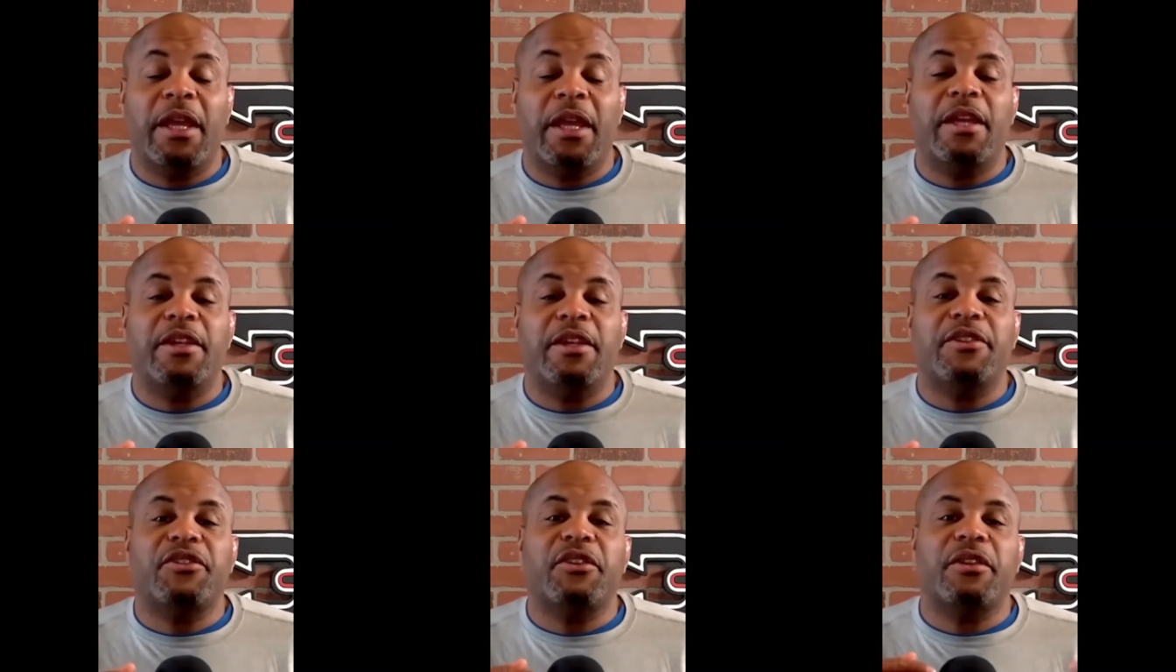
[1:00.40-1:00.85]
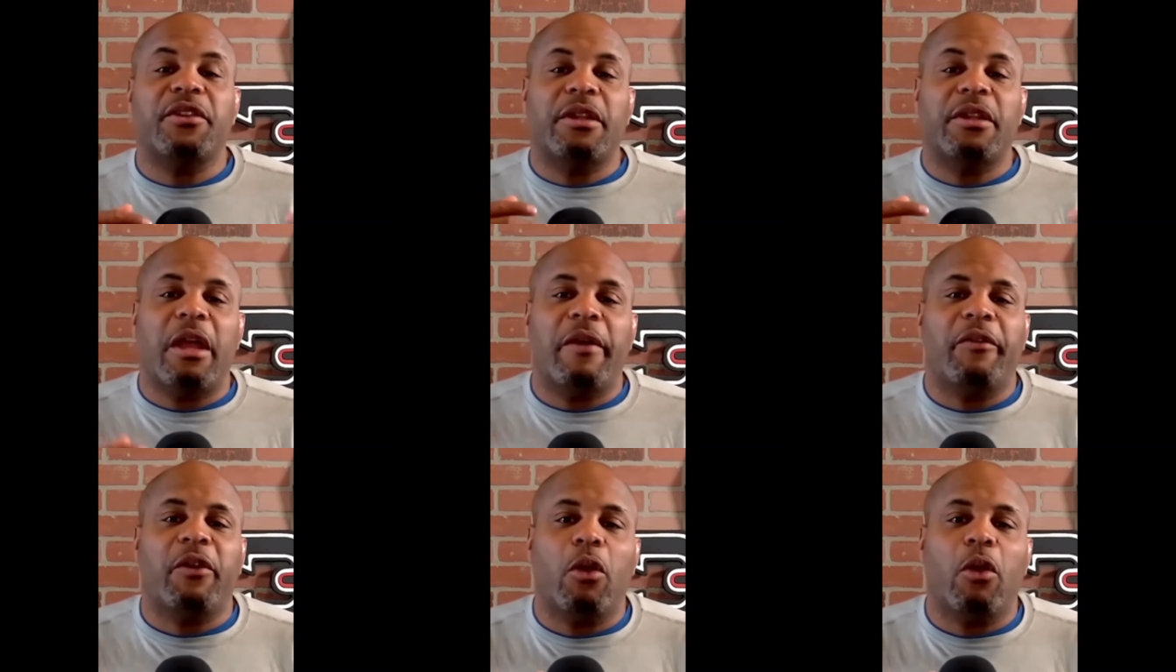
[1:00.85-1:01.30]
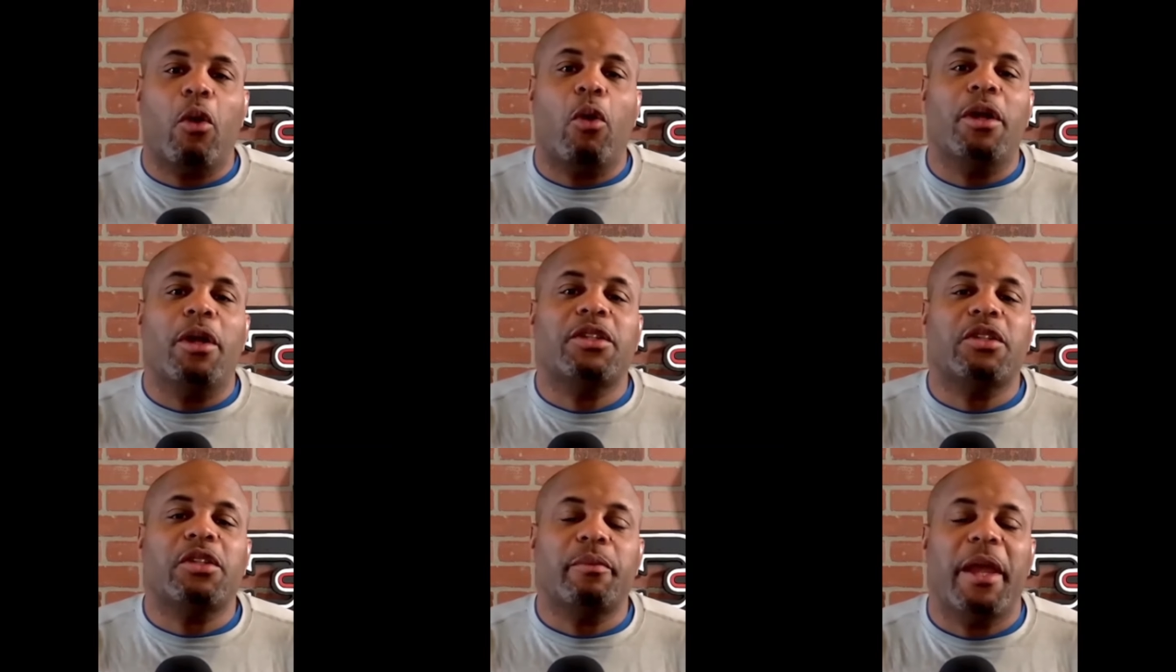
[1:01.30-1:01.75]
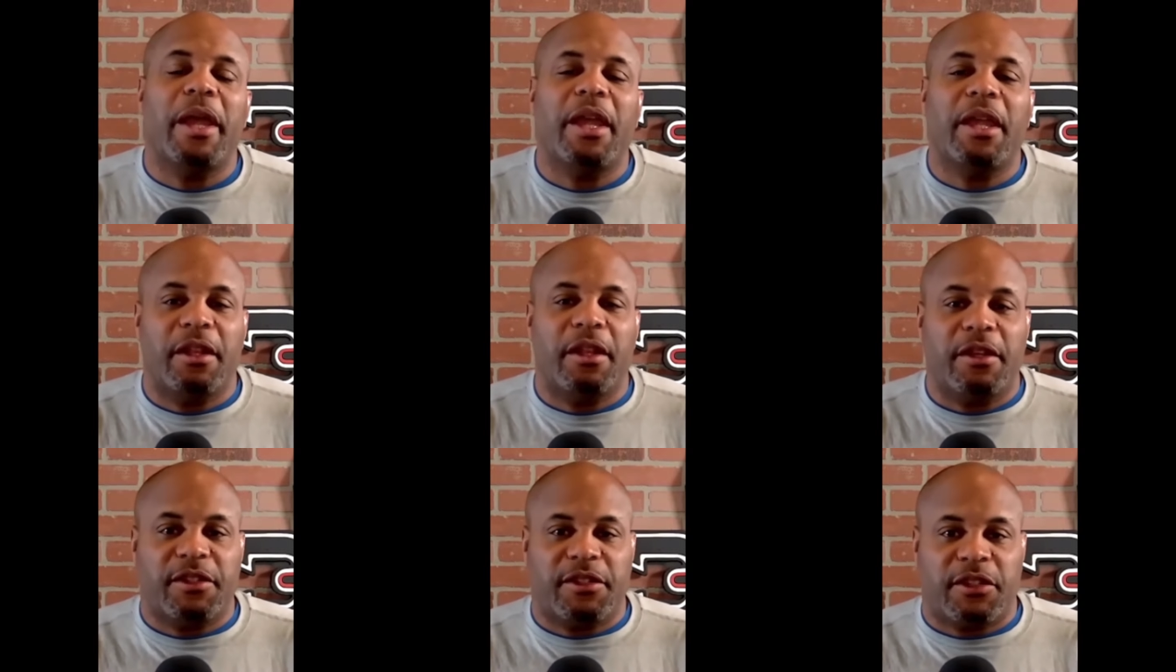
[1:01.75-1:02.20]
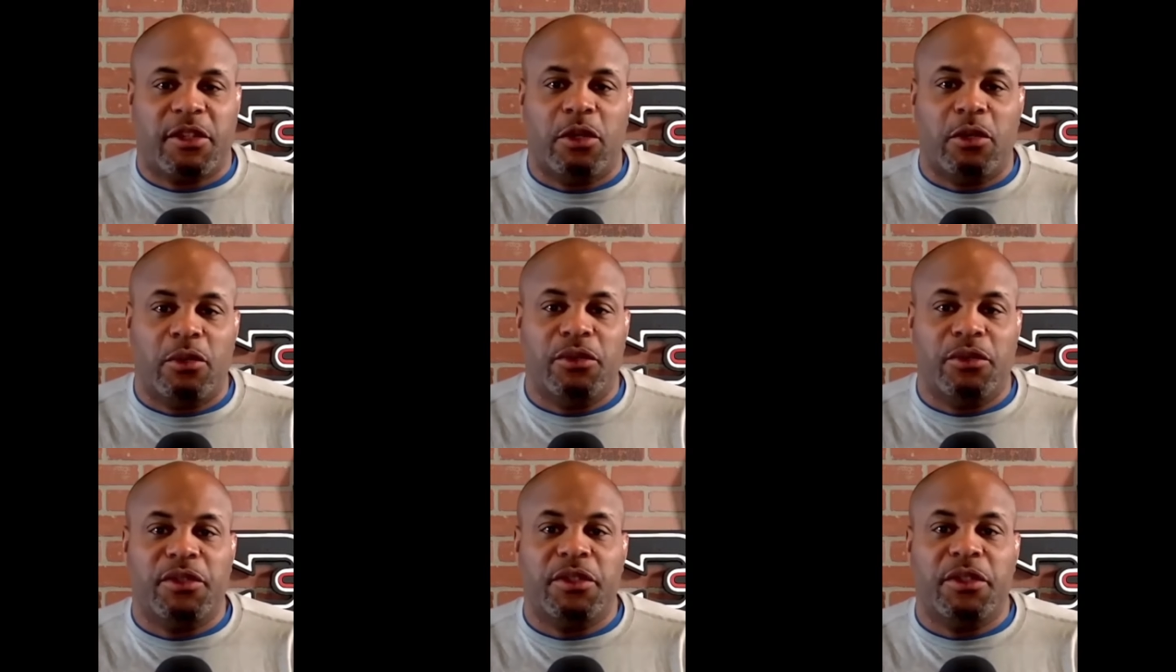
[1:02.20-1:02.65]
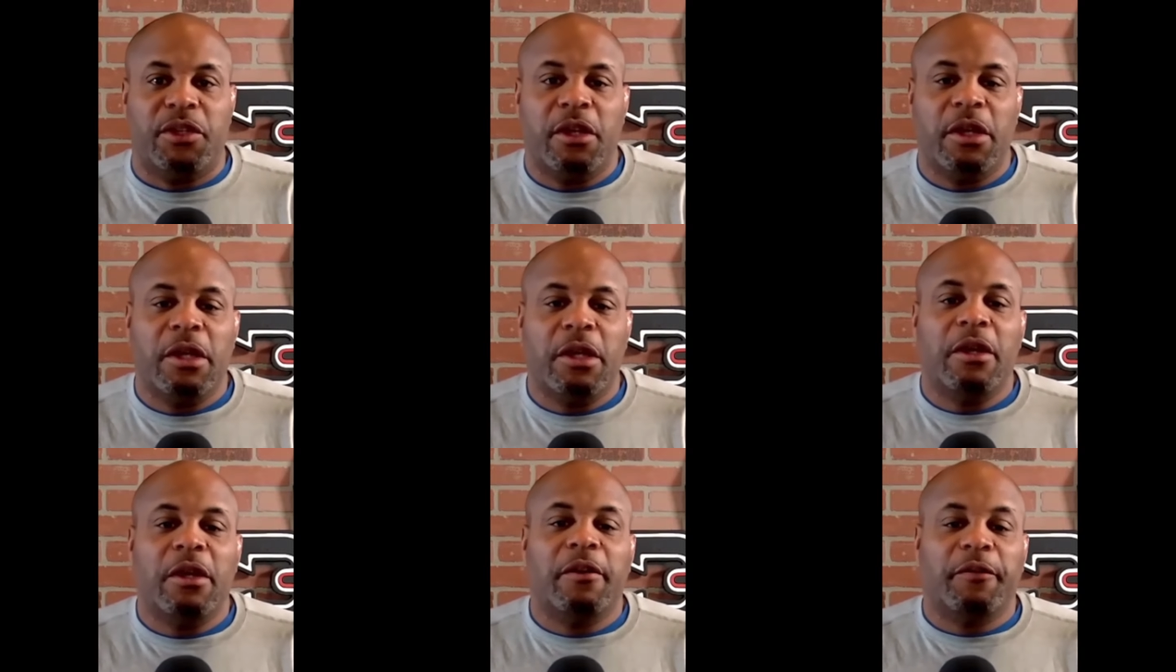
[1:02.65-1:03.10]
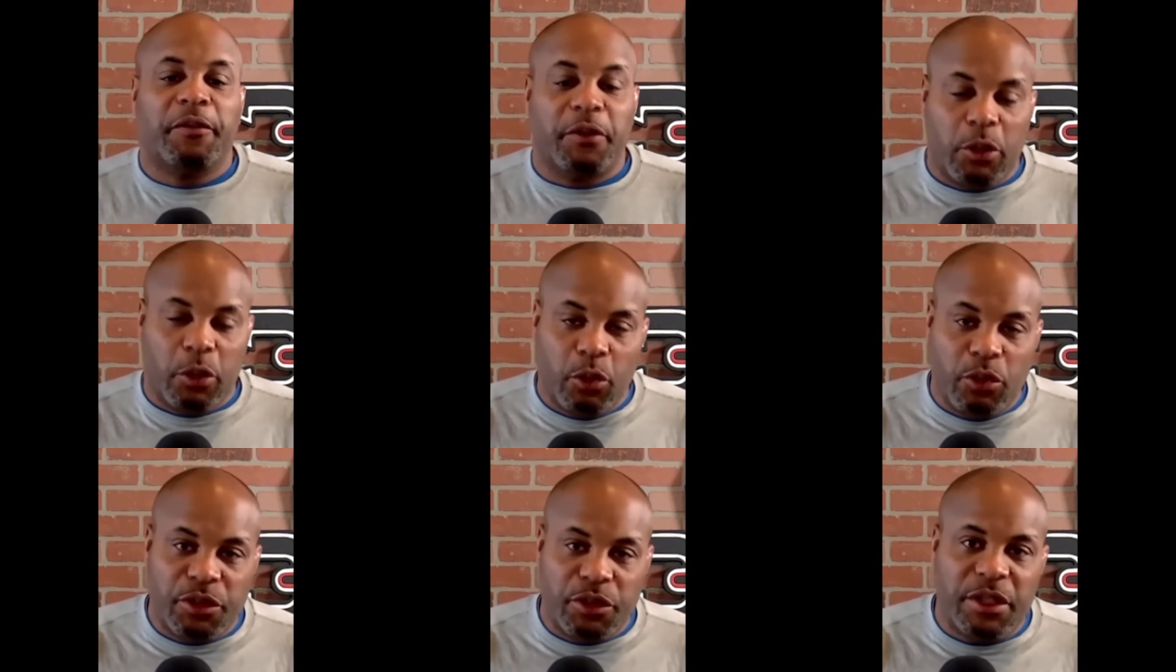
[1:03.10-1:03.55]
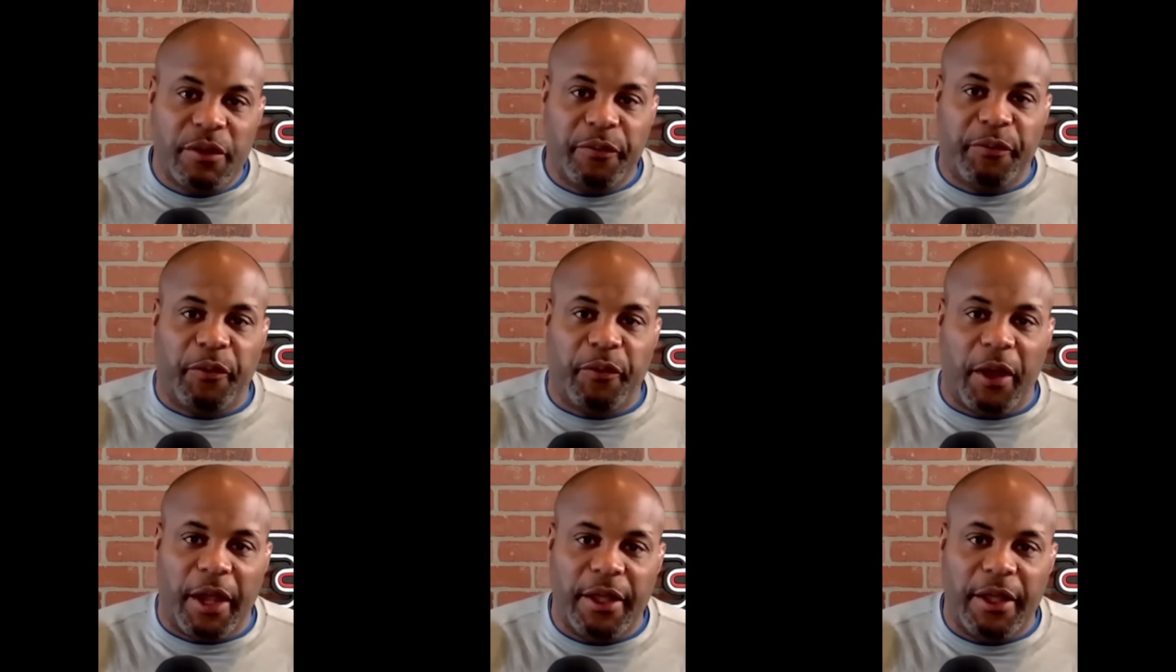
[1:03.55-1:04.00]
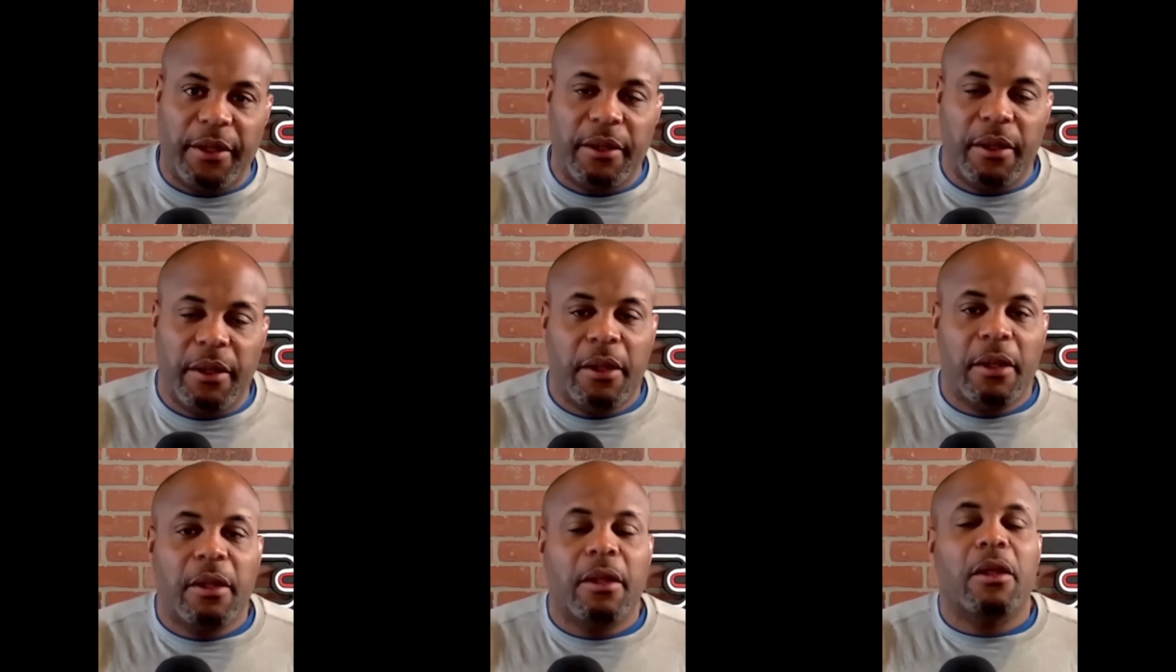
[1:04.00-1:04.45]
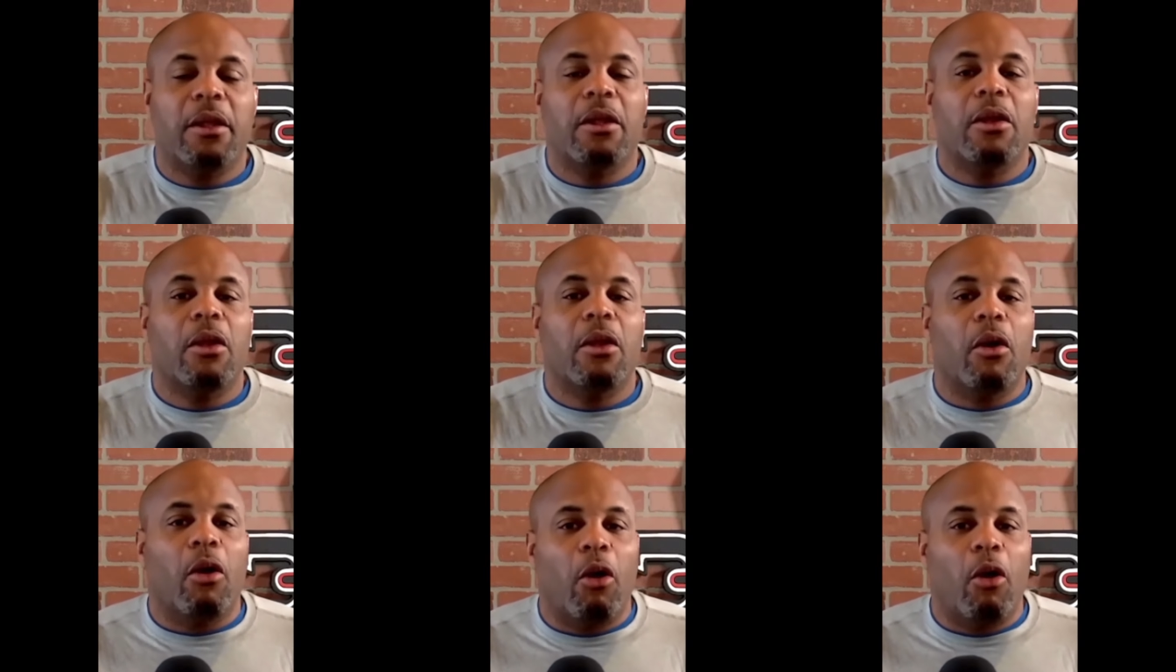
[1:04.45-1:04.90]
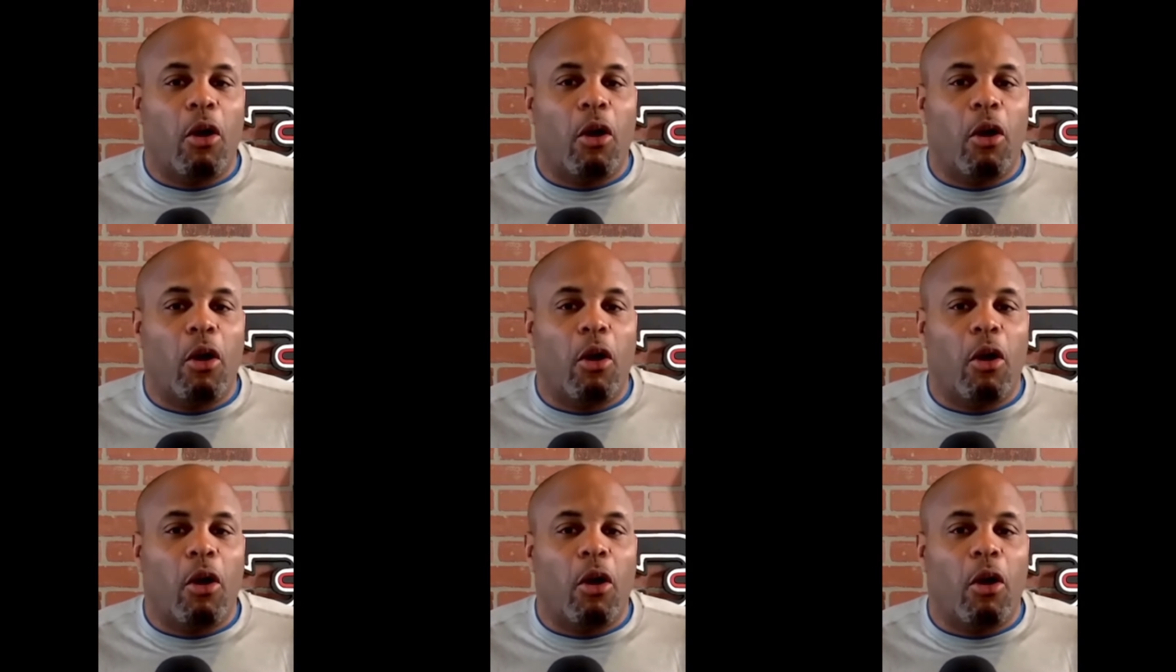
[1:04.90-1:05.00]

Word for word: nunca vai dar uma desculpa quando perde uma luta